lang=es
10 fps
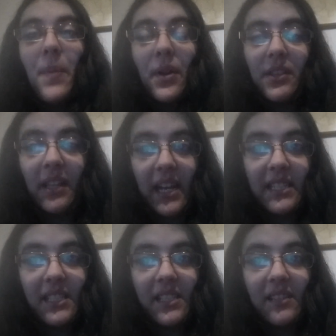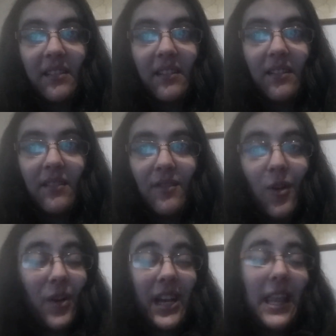por tres
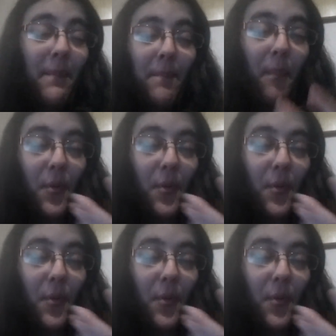o cada